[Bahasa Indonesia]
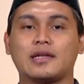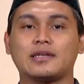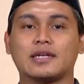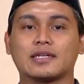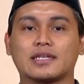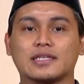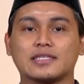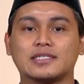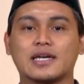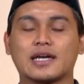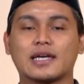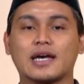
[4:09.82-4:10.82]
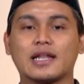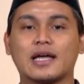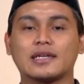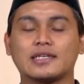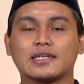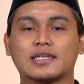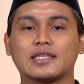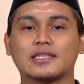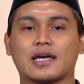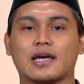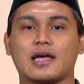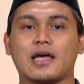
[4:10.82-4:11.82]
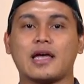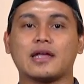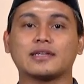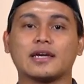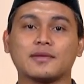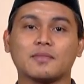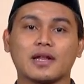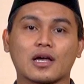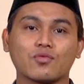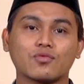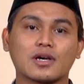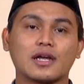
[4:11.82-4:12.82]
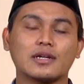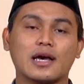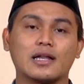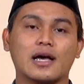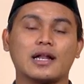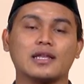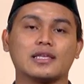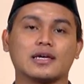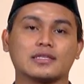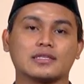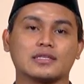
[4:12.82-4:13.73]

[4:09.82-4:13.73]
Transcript: Dan jagalah diri kita dari melakukan hal-hal yang